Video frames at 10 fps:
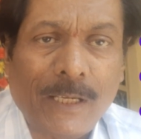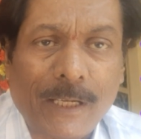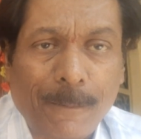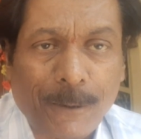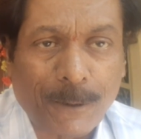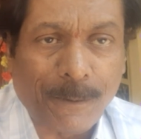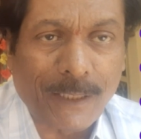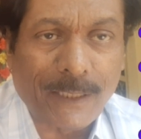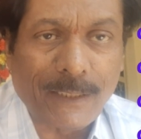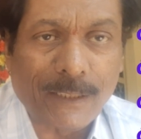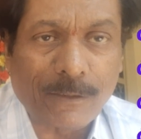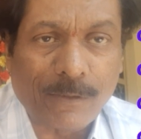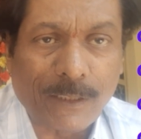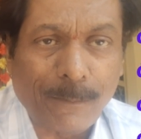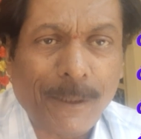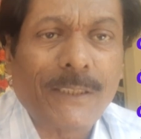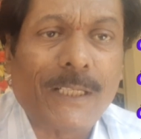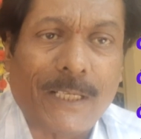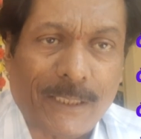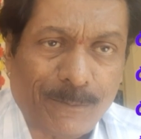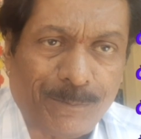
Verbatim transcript: ఎర్రి పుష్పాలైనటువంటి ప్రజలే